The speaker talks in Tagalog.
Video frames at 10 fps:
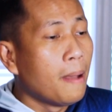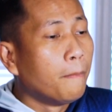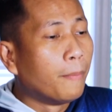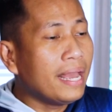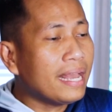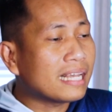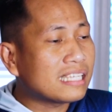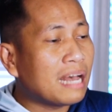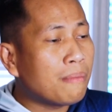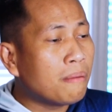May
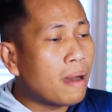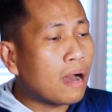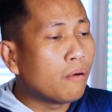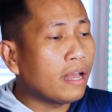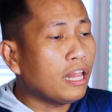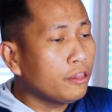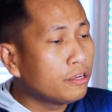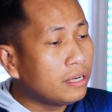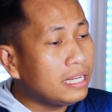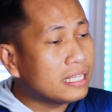kasama ba akong
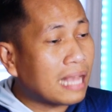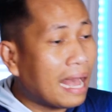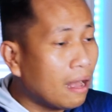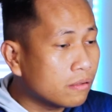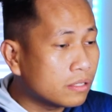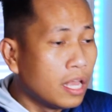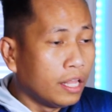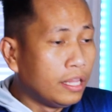elderly sa house?